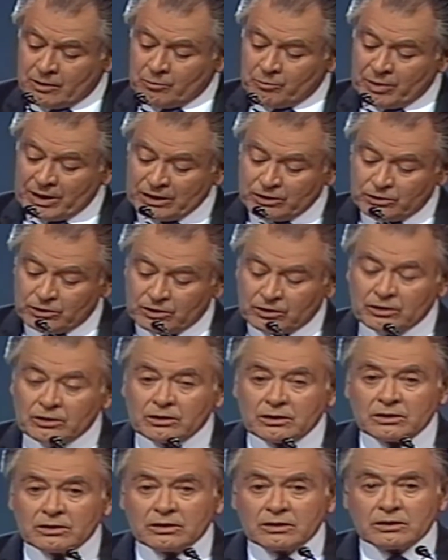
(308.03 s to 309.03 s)
Pero
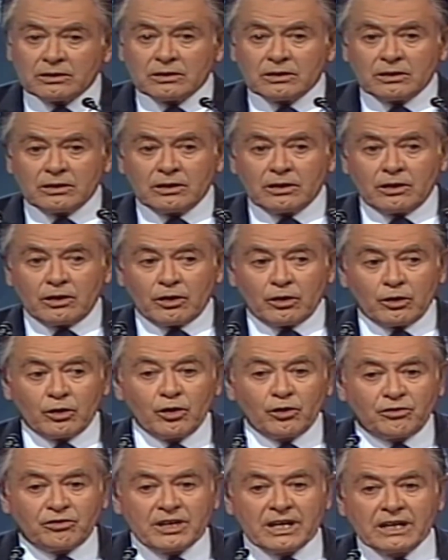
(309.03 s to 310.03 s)

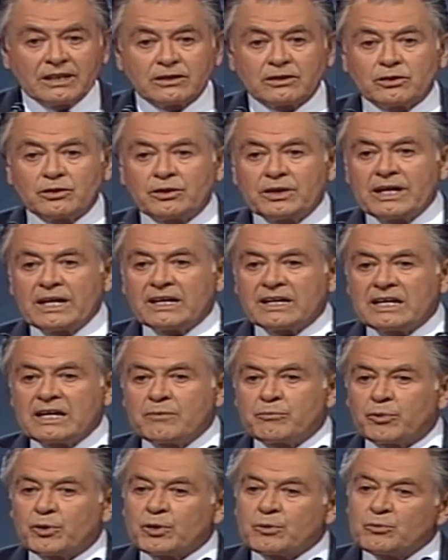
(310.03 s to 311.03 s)
lo cierto es que
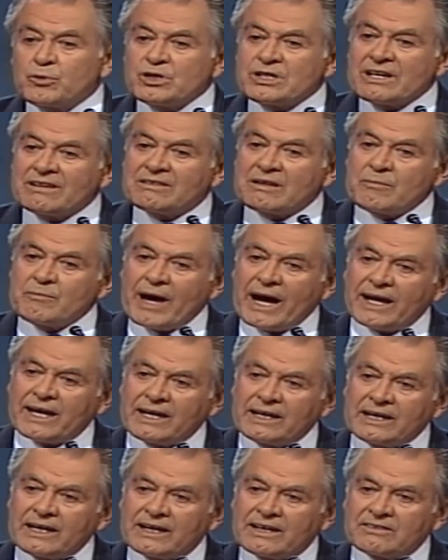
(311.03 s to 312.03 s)
por muchas
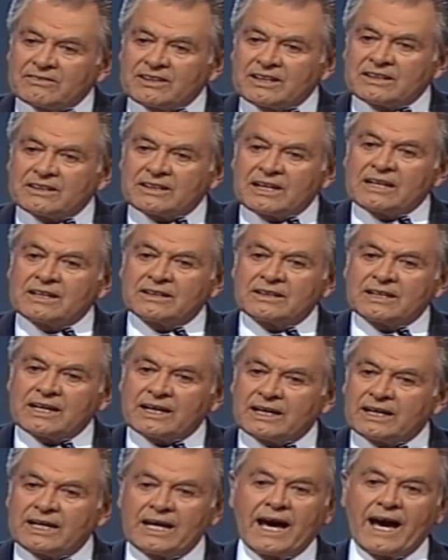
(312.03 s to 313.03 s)
imágenes que se intenten
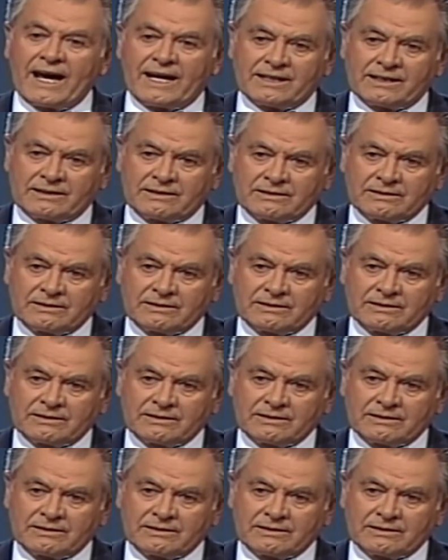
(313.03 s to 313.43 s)
crear,